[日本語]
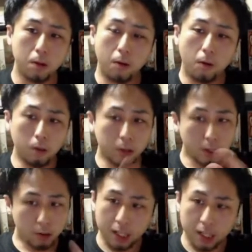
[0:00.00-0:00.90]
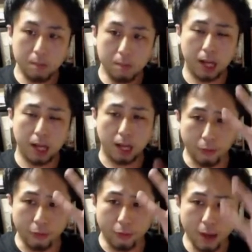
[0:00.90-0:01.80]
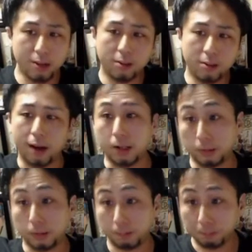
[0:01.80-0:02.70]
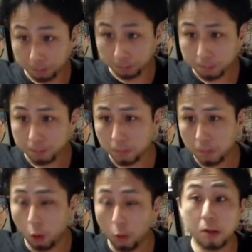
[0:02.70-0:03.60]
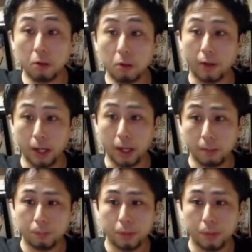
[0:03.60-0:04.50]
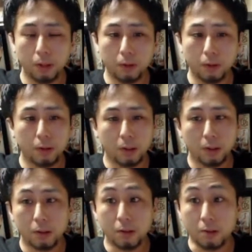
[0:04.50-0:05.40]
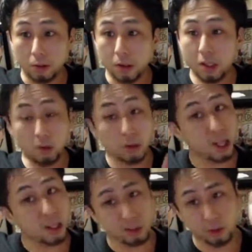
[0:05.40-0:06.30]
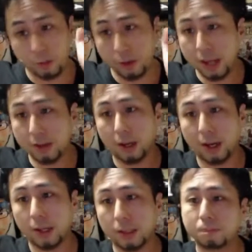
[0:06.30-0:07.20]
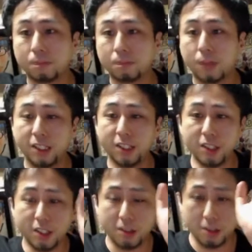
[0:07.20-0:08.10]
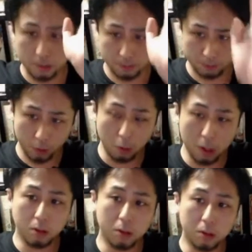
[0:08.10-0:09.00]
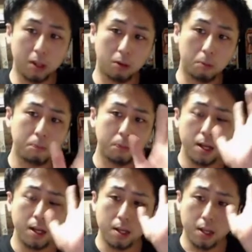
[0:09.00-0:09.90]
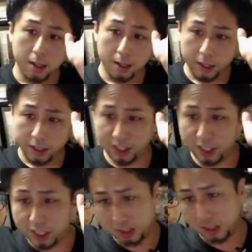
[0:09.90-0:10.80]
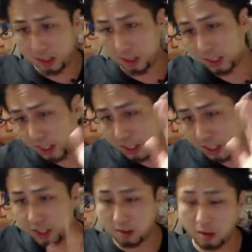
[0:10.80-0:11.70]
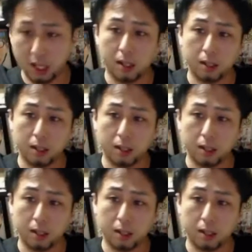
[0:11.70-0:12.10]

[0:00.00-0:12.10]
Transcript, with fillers: 本っていうのはフェイクだから。俺にとっては。そう。人の話もフェイクだから。真実。俺にとっての事実、真実は何か。